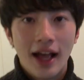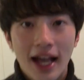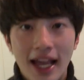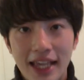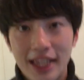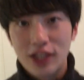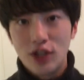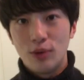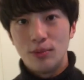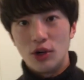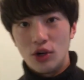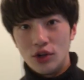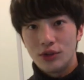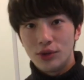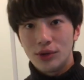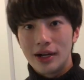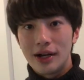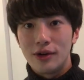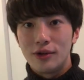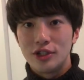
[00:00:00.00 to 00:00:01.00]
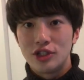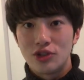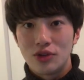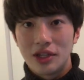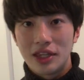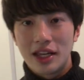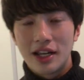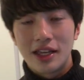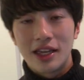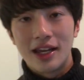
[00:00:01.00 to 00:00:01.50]
はい、今日も動画をご視聴
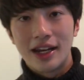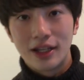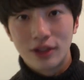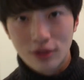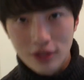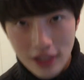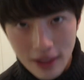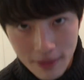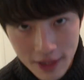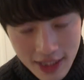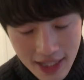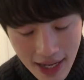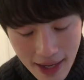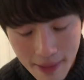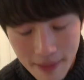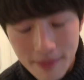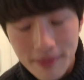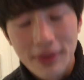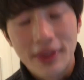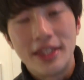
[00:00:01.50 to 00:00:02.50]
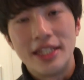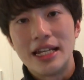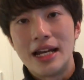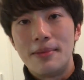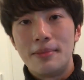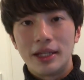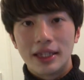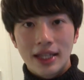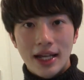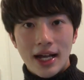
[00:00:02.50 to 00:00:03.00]
いただきありがとうございました。じゃ
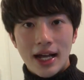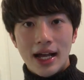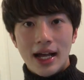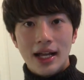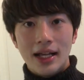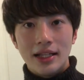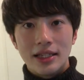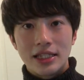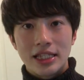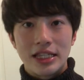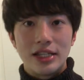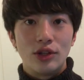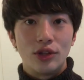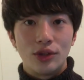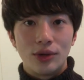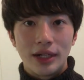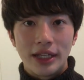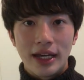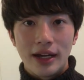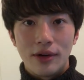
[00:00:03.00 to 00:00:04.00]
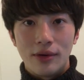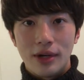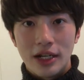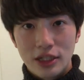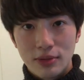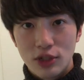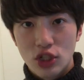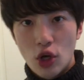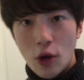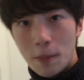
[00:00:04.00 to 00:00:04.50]
あまた次の動画でお会い
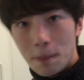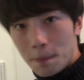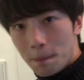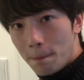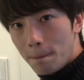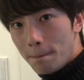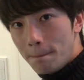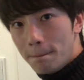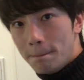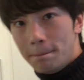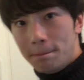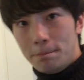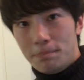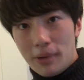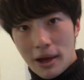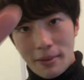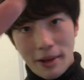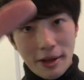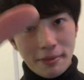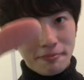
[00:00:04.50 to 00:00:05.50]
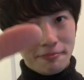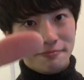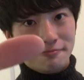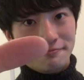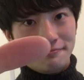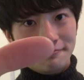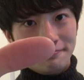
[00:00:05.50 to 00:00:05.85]
しましょう。バイバイ。